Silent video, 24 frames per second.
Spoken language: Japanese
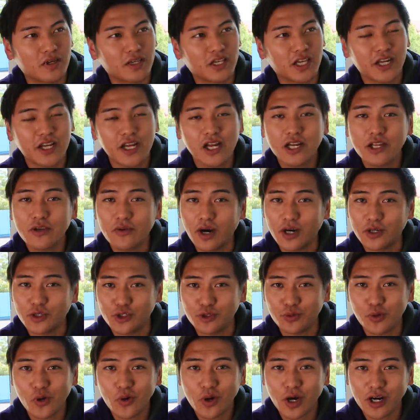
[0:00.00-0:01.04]
キャリアには
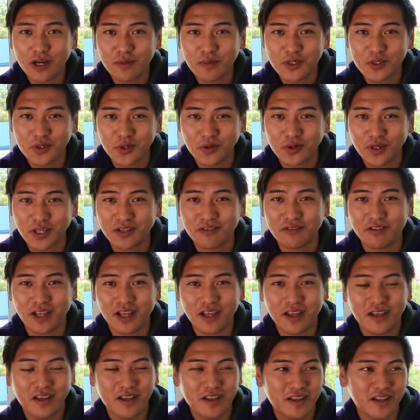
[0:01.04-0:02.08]
寿命がありますよ、なんていう
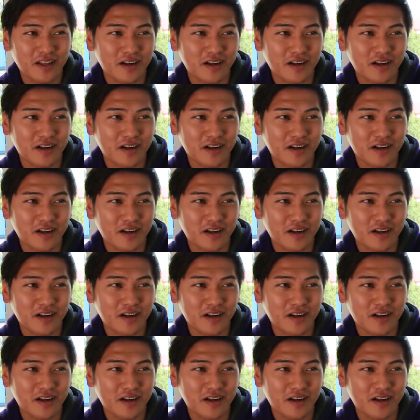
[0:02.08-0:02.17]
ね。